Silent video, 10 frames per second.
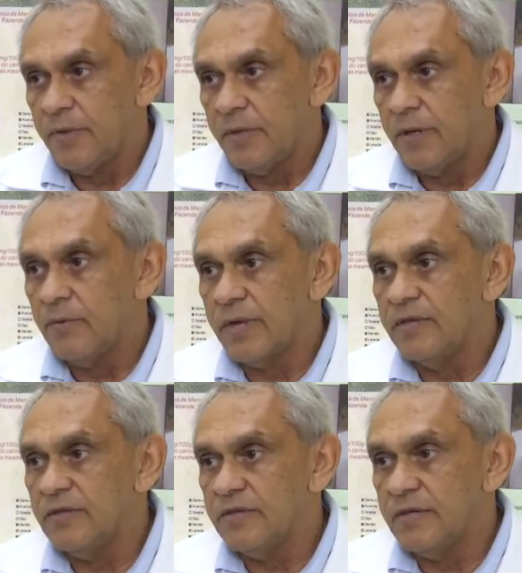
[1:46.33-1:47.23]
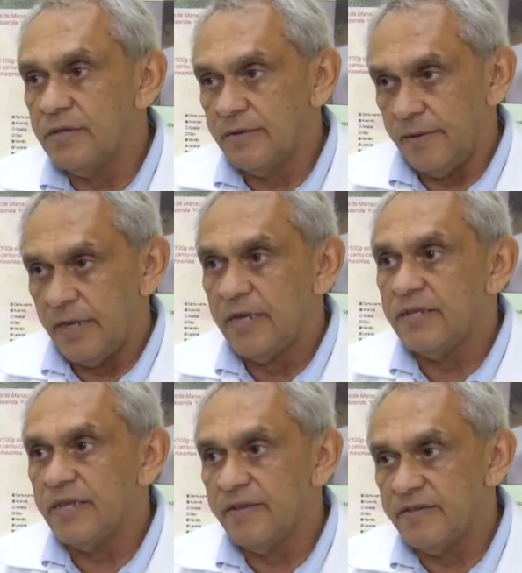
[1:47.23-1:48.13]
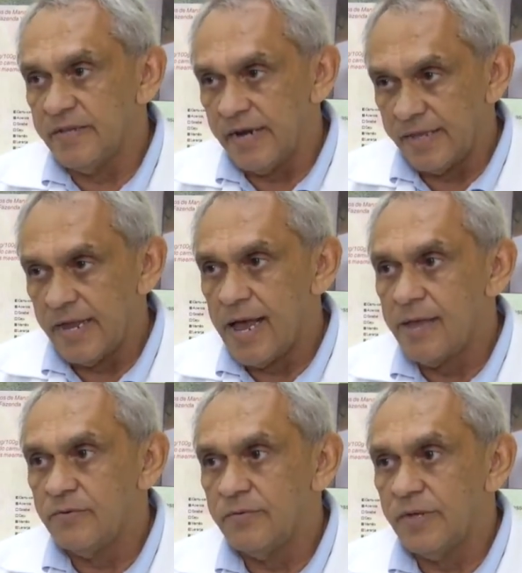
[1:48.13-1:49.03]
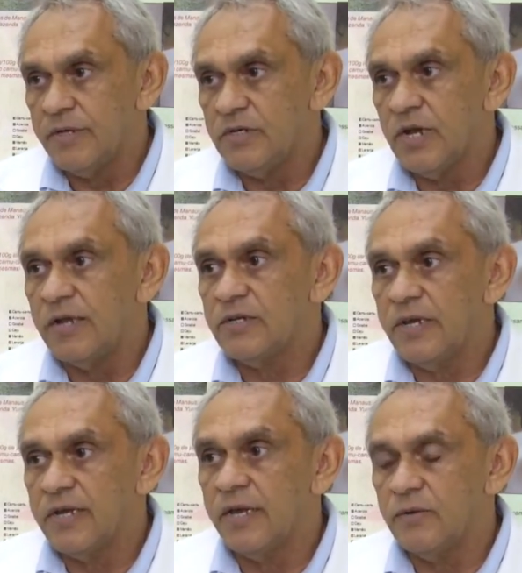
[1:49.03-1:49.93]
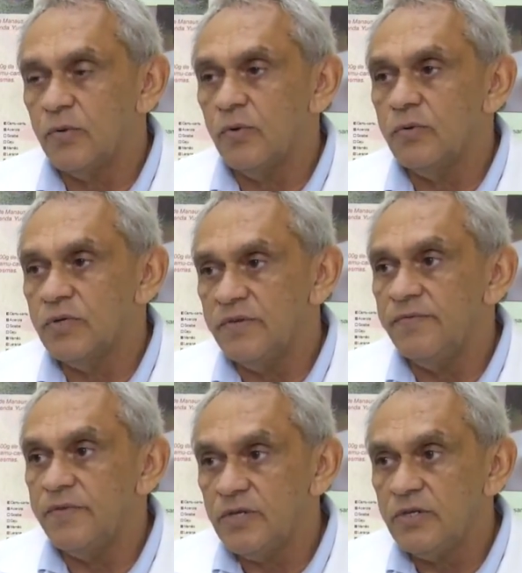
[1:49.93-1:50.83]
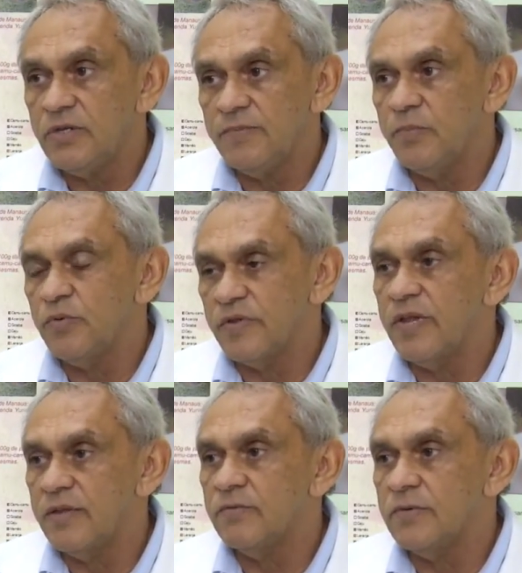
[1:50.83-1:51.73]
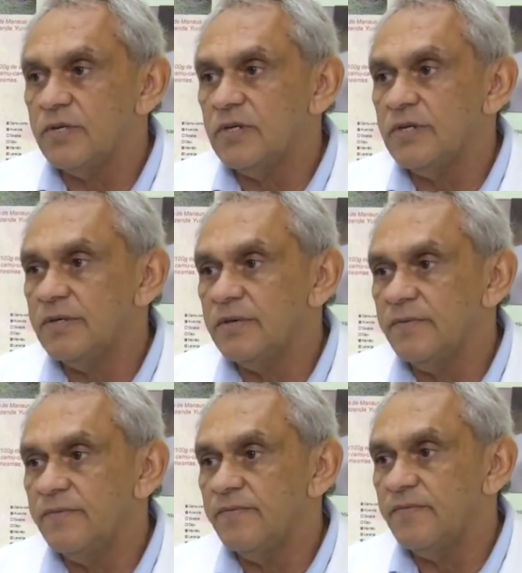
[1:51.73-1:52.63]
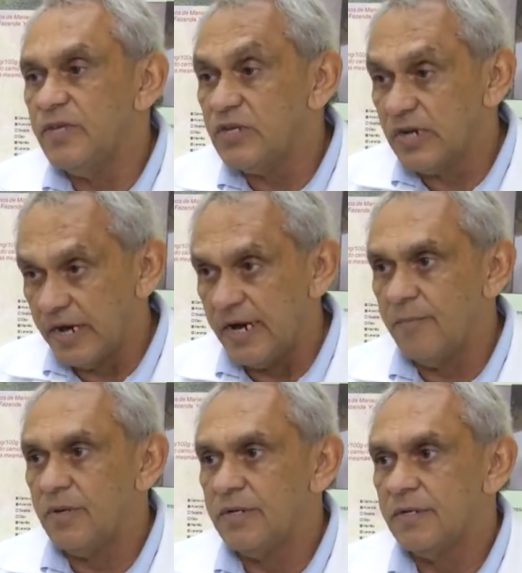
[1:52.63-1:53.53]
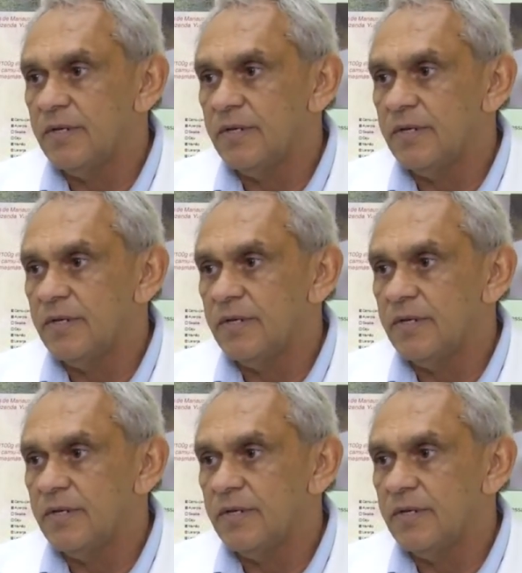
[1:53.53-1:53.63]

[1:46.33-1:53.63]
Então, quer dizer, ele desidratado, ele já chega em torno de 20% de 20 gramas